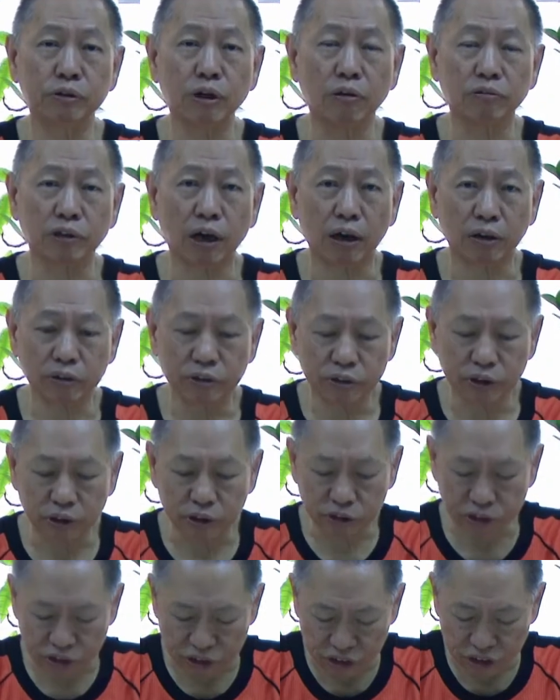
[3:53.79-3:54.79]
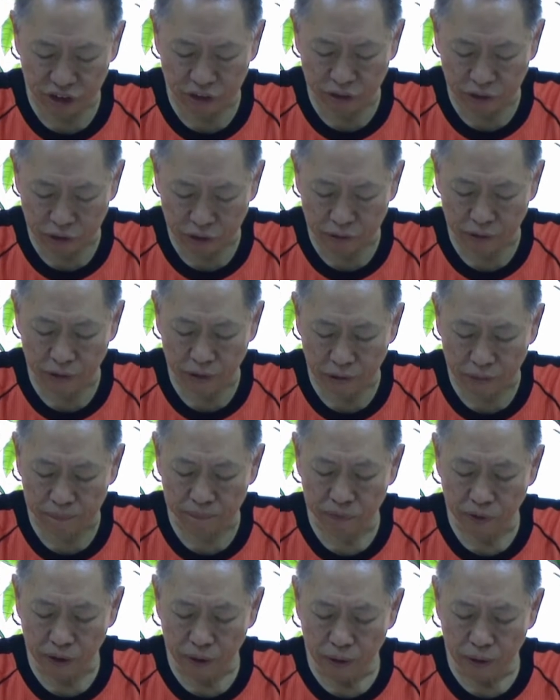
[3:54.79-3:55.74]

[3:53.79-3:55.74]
照常升旗对不啊？